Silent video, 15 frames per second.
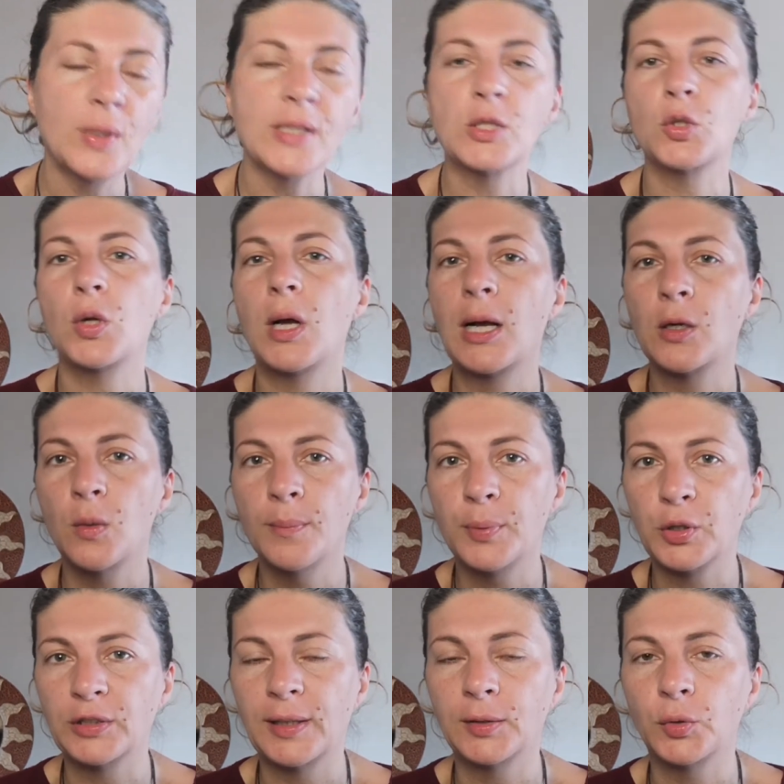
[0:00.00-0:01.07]
Questo ha
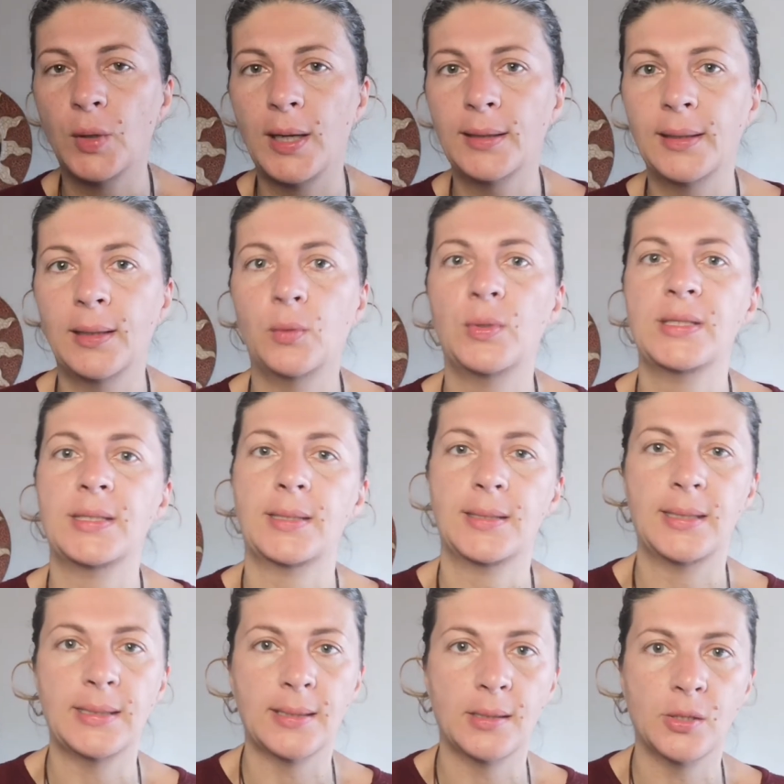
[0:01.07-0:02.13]
comportato anche questa
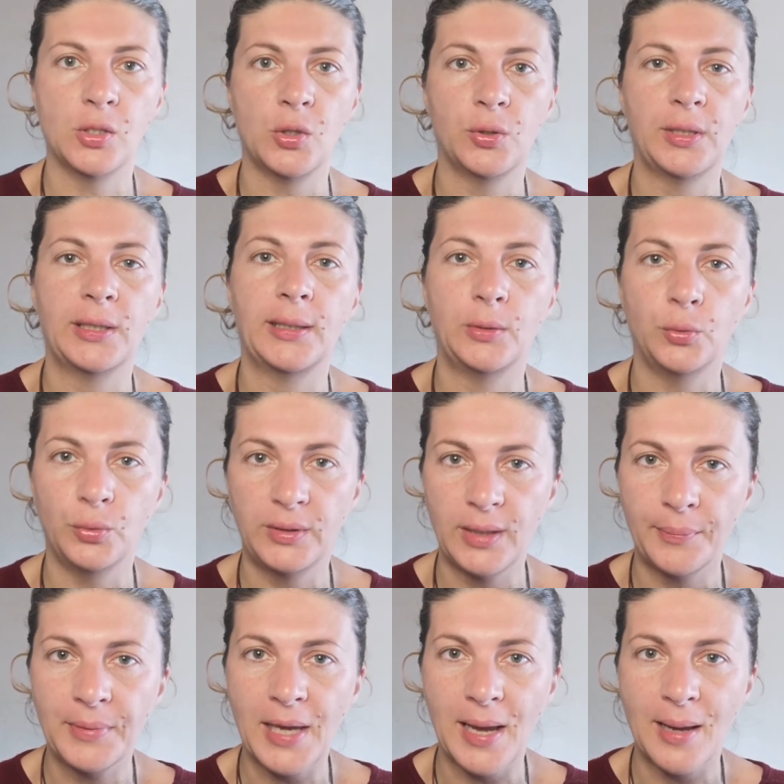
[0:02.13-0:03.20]
sensazione che
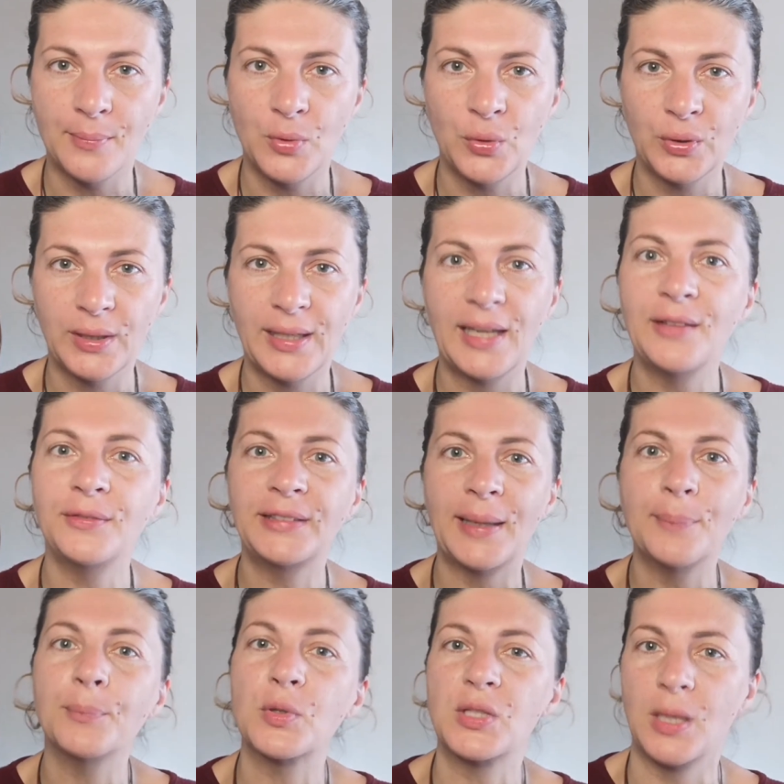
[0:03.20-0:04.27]
tutti abbiamo che il
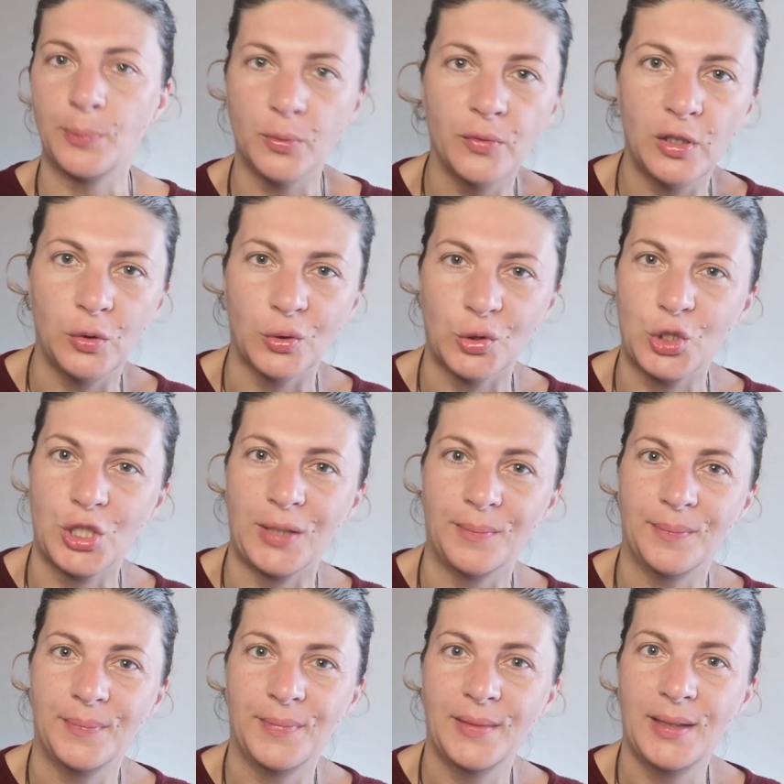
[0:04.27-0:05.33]
tempo sia più
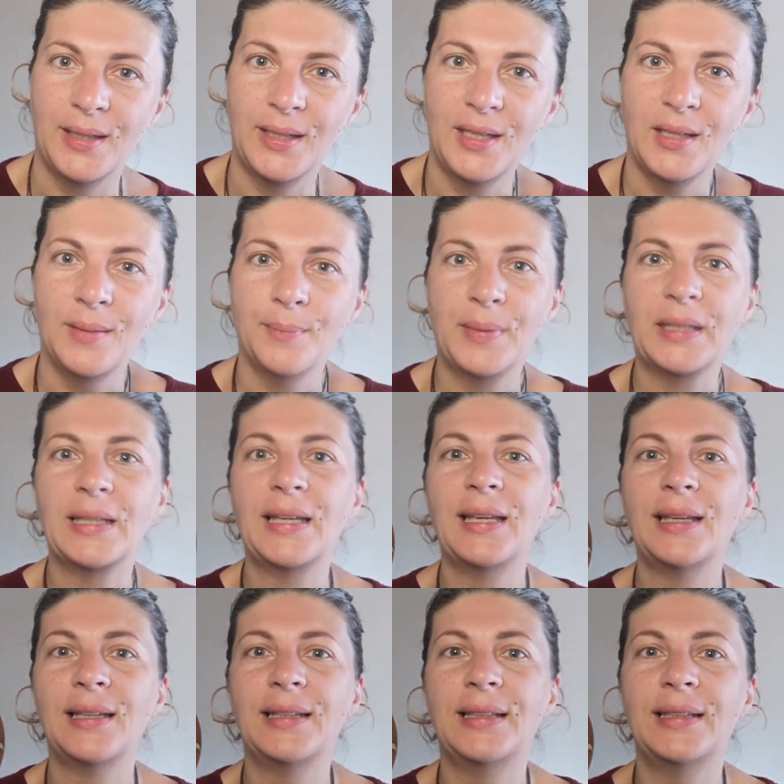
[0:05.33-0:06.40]
veloce
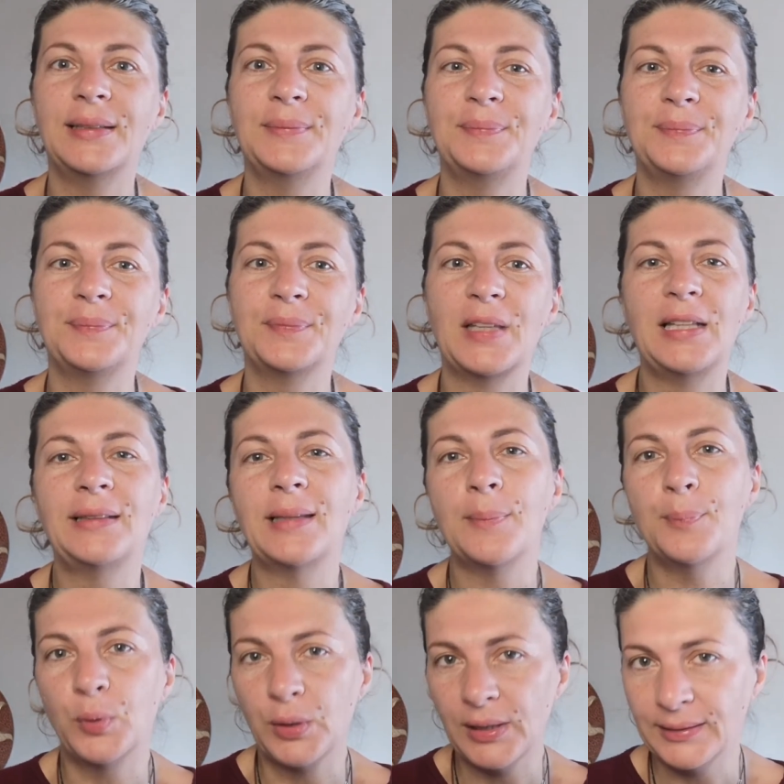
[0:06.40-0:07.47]
perché ehm, il
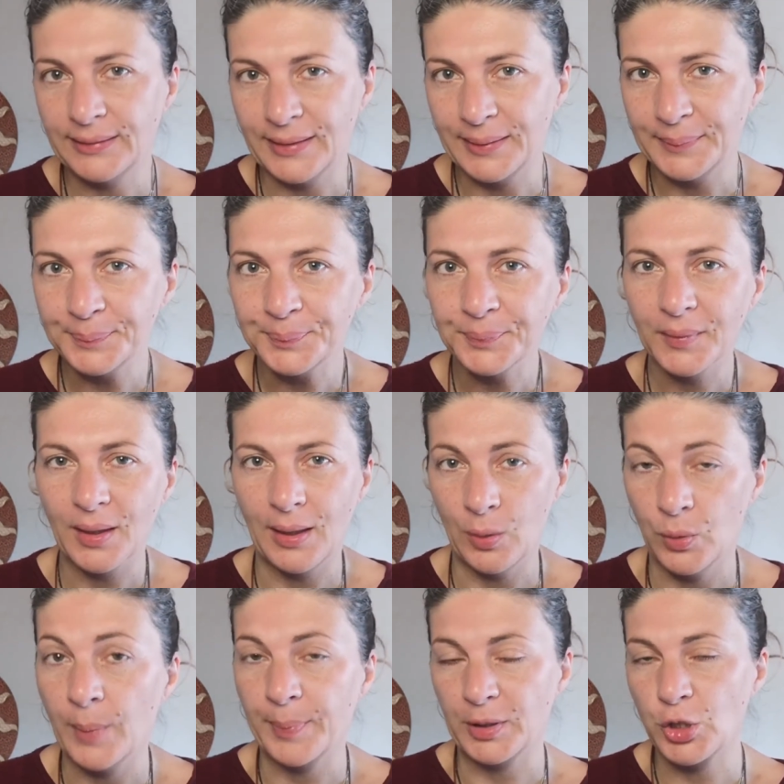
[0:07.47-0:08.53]
tempo in realtà
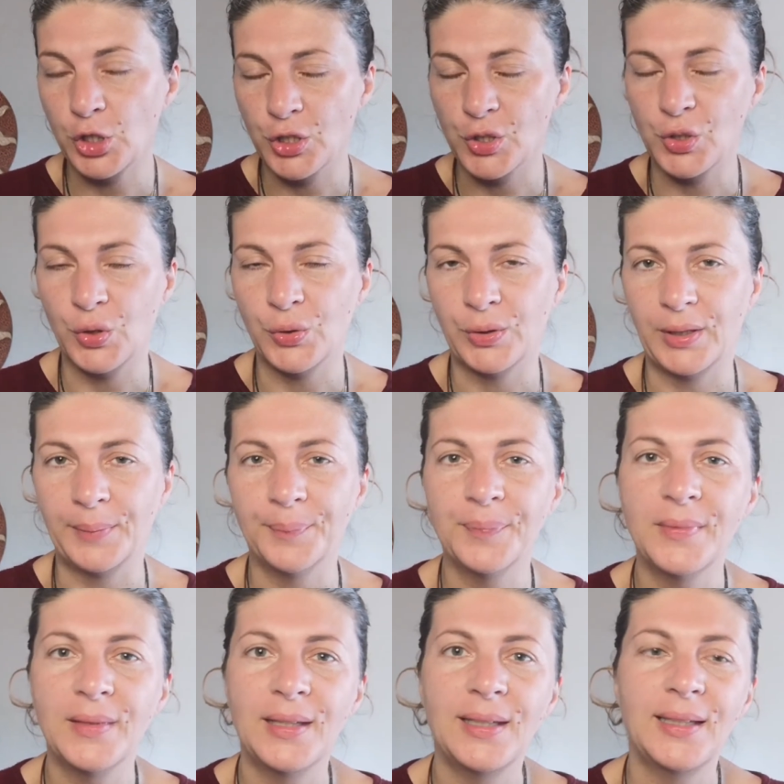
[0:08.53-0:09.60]
è una
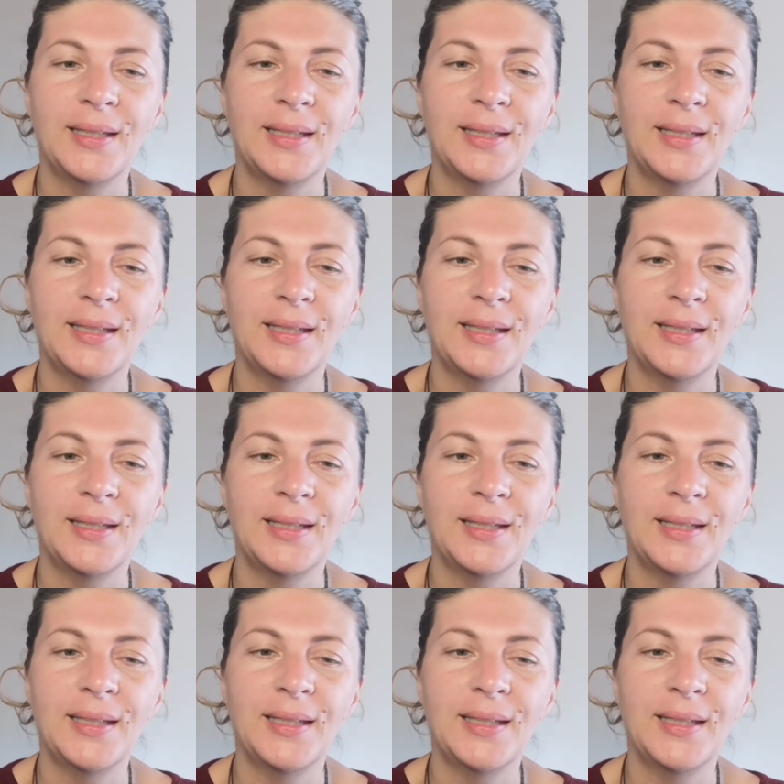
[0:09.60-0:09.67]
percezione.